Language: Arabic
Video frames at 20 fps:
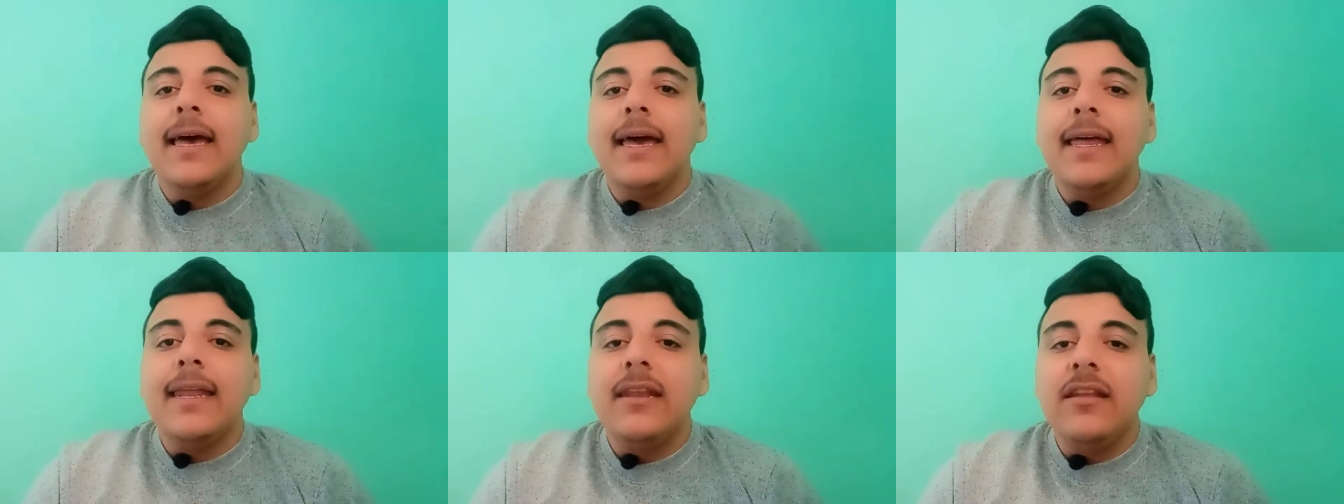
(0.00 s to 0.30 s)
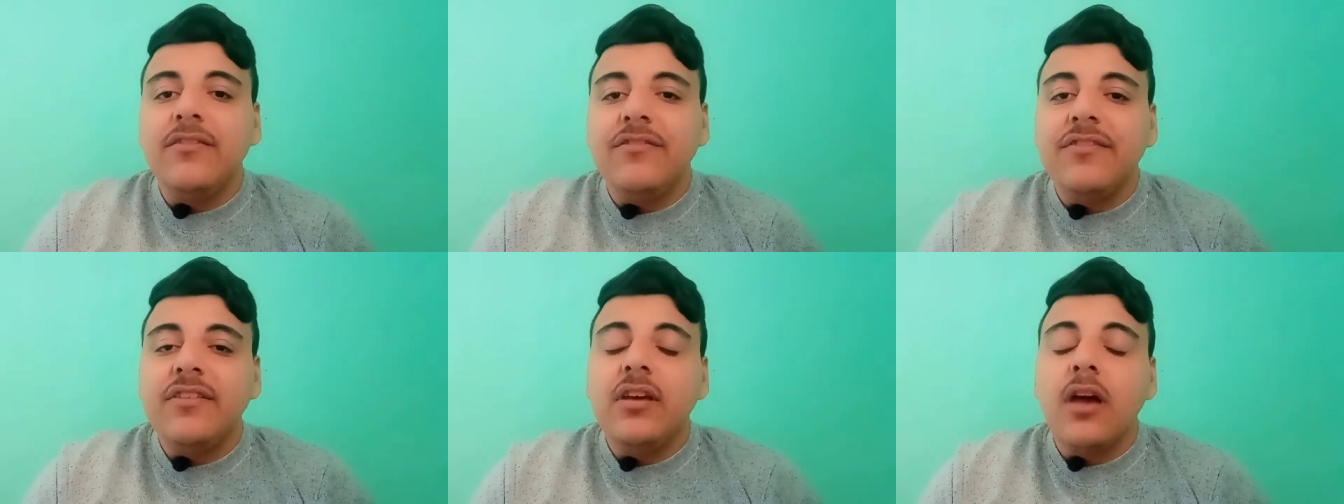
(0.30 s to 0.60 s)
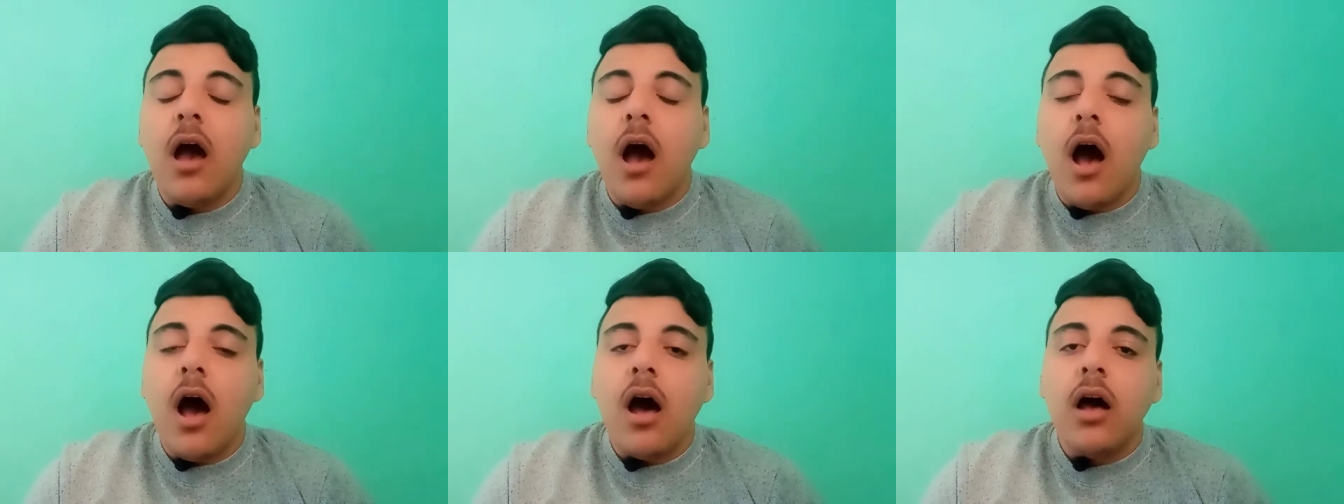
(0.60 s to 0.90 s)
ان
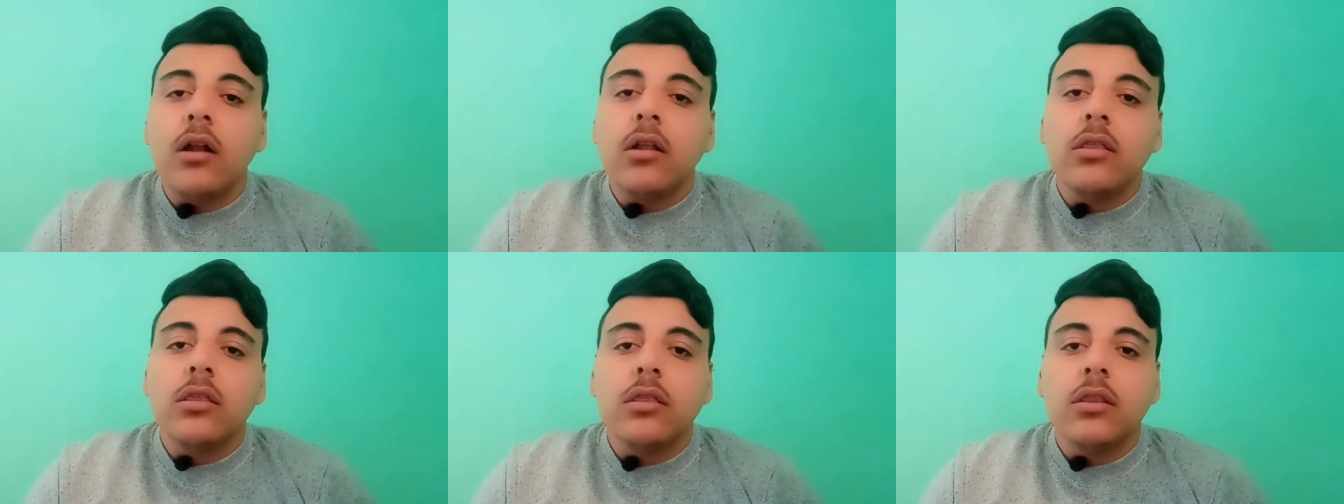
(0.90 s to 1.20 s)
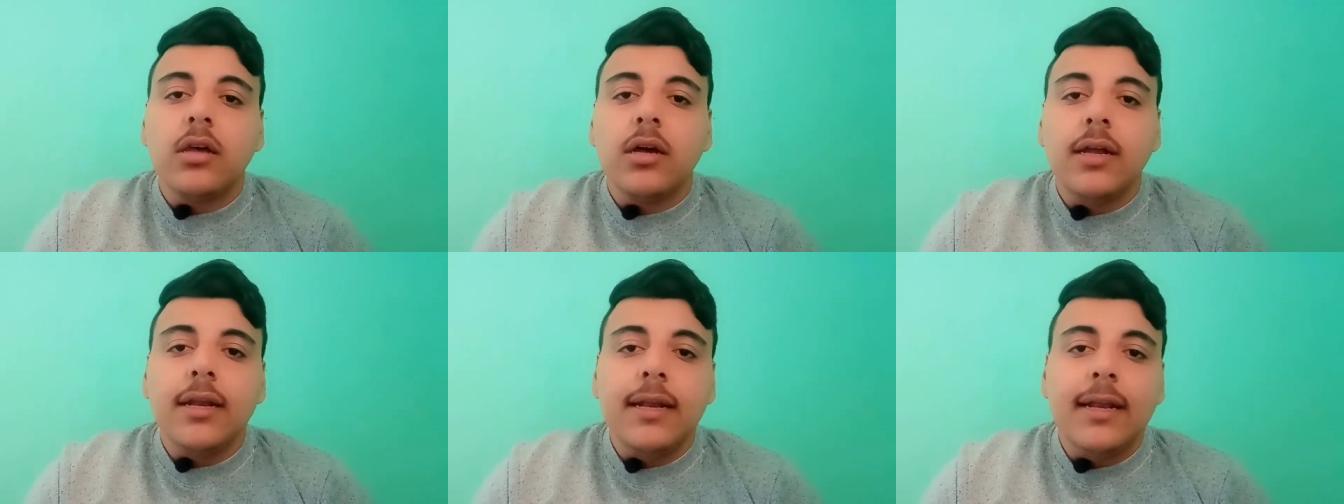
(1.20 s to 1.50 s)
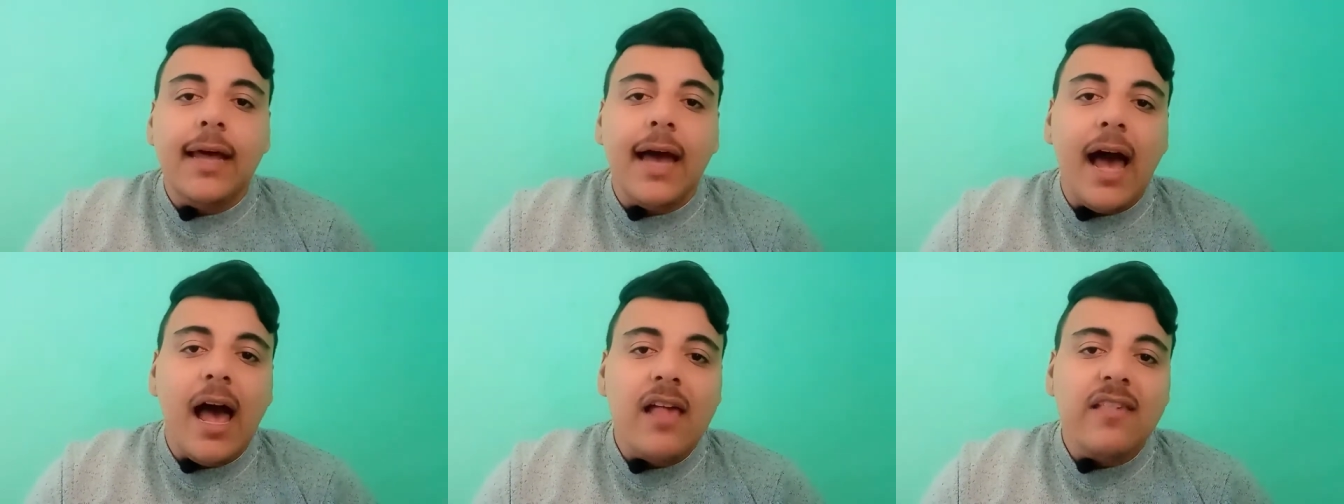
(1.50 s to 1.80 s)
في عرض
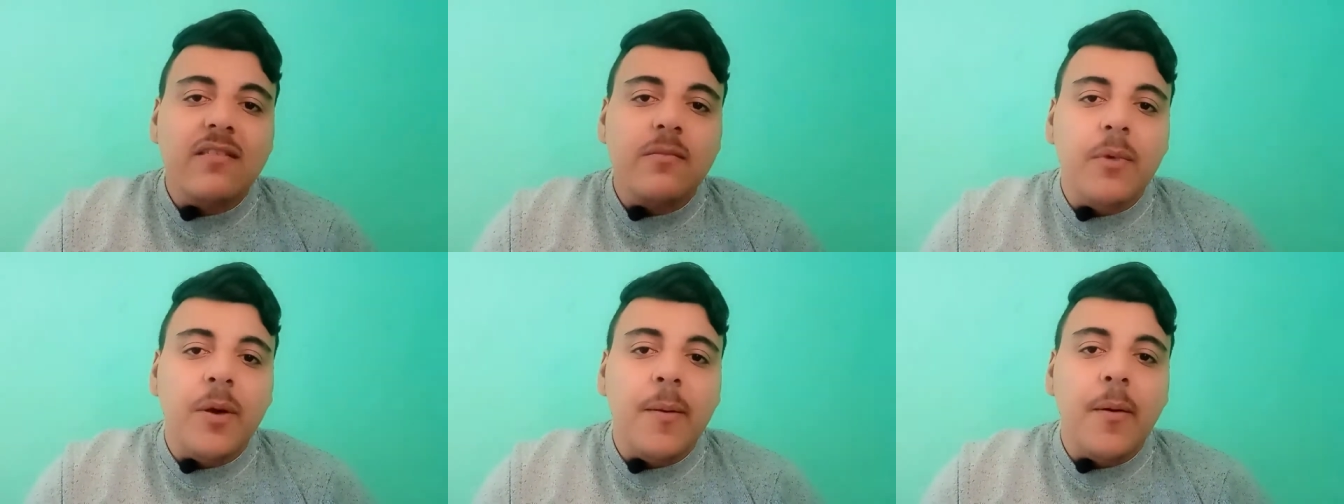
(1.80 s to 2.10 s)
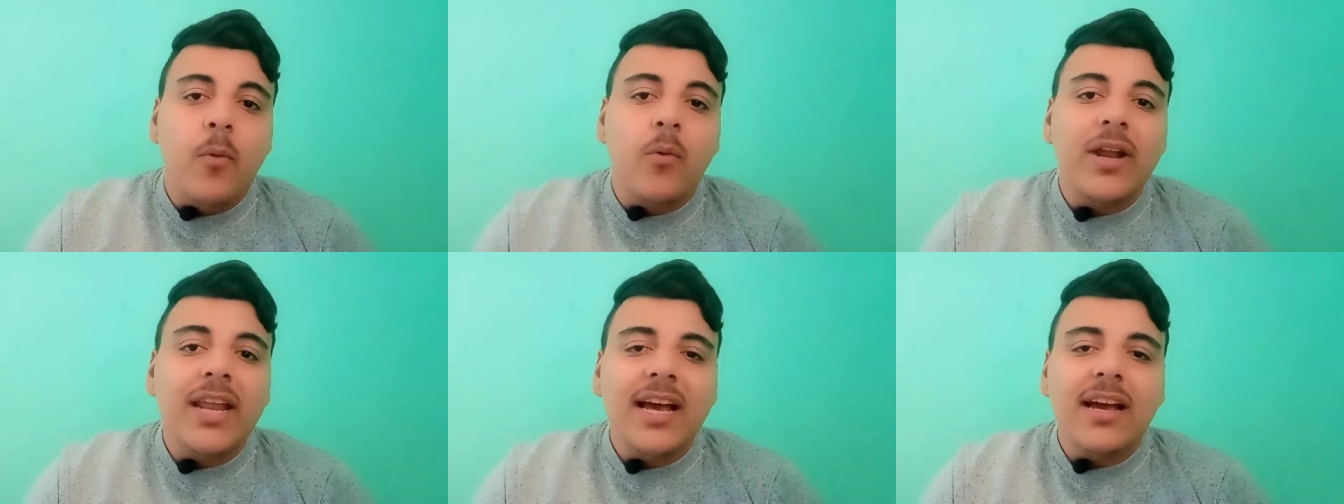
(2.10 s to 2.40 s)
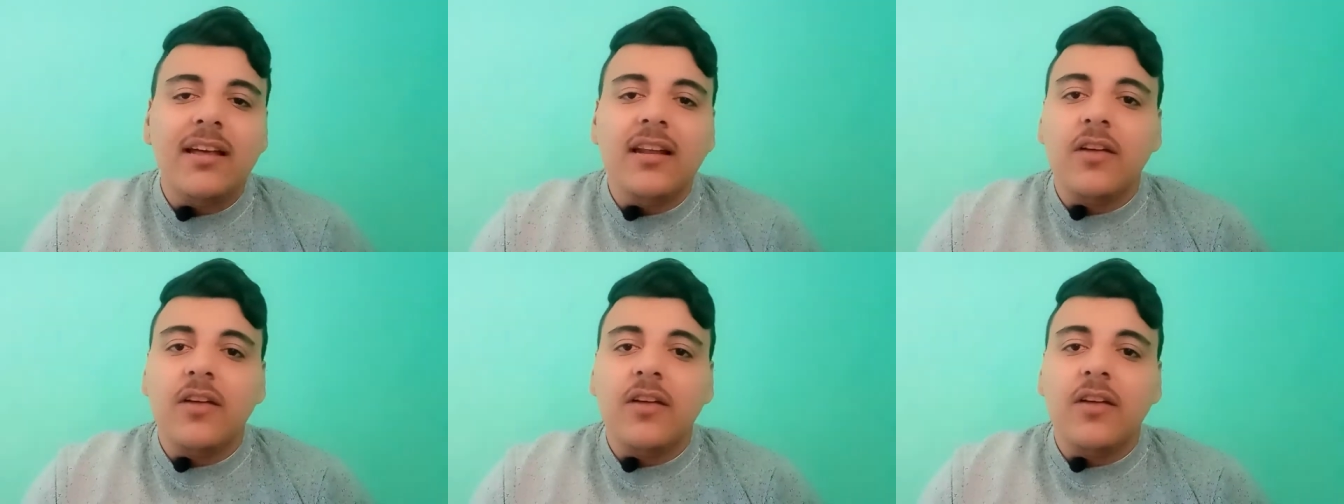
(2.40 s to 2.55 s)
لحازم امام ولكن